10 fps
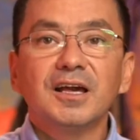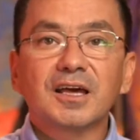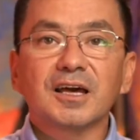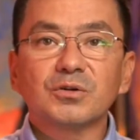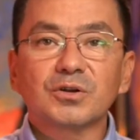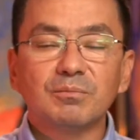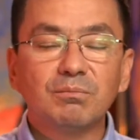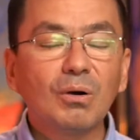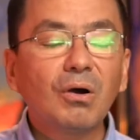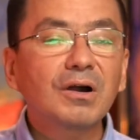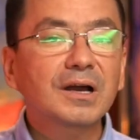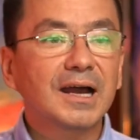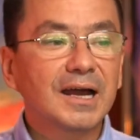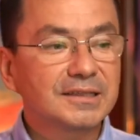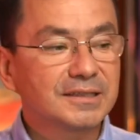которое Бог
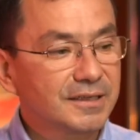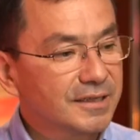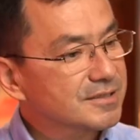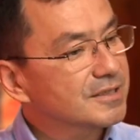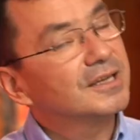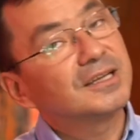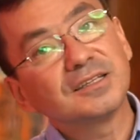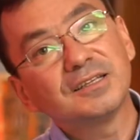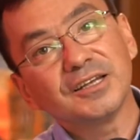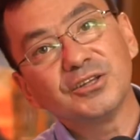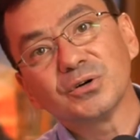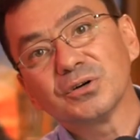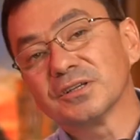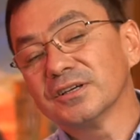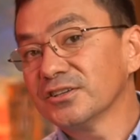Отец
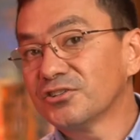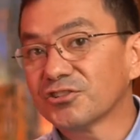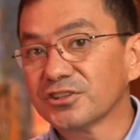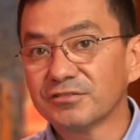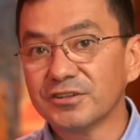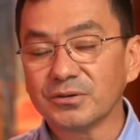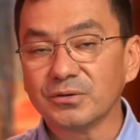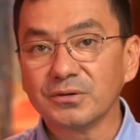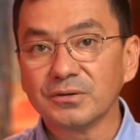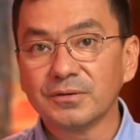дает человеку.